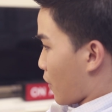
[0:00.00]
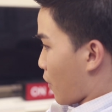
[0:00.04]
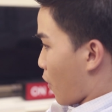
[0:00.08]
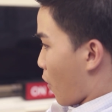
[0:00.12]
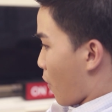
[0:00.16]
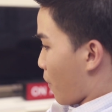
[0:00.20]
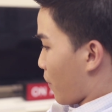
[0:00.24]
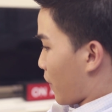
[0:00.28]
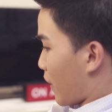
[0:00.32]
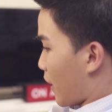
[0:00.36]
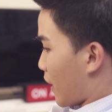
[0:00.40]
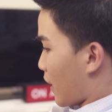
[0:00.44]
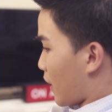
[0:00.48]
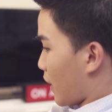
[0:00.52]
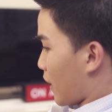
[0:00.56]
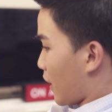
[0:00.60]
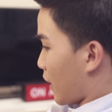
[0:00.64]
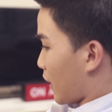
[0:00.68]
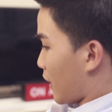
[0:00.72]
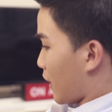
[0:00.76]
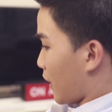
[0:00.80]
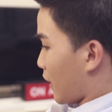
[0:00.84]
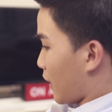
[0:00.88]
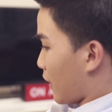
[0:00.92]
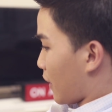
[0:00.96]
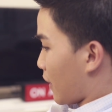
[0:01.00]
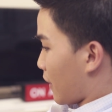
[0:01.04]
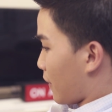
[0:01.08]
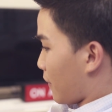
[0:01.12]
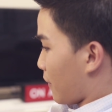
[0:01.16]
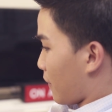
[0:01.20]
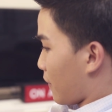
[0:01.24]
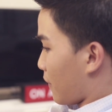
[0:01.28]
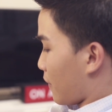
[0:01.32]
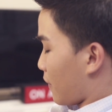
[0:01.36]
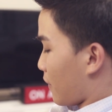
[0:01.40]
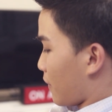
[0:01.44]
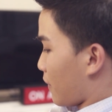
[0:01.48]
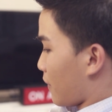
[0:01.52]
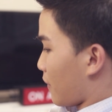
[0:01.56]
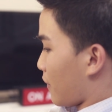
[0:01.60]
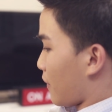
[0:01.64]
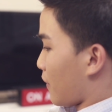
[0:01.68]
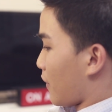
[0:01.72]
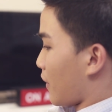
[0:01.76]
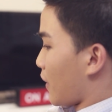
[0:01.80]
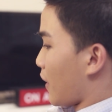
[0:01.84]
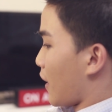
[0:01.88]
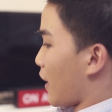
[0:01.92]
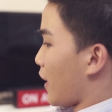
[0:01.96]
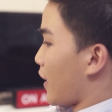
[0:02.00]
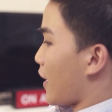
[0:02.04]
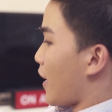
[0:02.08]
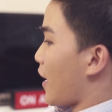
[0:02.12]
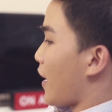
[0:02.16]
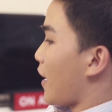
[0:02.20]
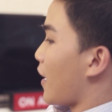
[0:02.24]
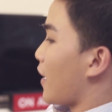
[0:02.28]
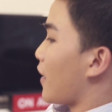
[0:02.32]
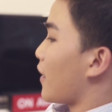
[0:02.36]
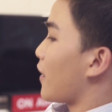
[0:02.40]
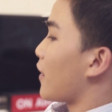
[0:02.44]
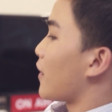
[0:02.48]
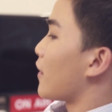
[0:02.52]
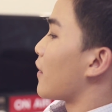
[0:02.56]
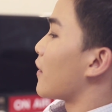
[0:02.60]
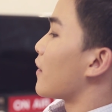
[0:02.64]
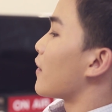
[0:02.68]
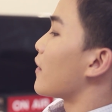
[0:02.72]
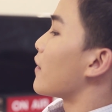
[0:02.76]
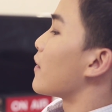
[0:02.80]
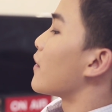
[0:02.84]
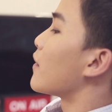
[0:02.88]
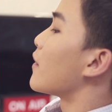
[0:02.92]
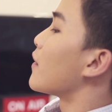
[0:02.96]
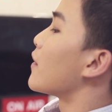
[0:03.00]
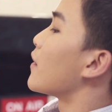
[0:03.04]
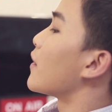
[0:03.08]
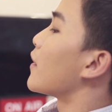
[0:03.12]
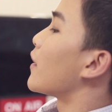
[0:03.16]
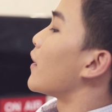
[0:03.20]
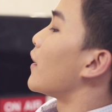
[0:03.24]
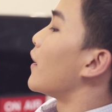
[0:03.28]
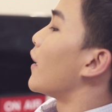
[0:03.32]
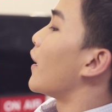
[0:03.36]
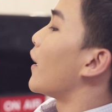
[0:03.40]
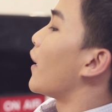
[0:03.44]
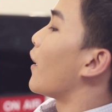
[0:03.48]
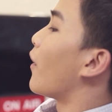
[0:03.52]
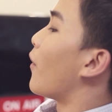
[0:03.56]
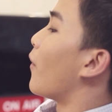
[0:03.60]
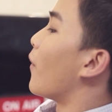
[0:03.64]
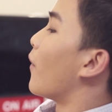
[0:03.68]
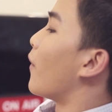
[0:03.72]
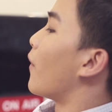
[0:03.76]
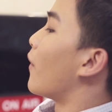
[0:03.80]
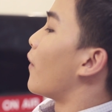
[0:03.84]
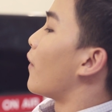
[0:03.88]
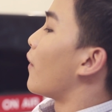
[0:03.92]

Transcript: ก้มนะฮะเลื่อนขึ้นครับเงยหน้าเลื่อนลง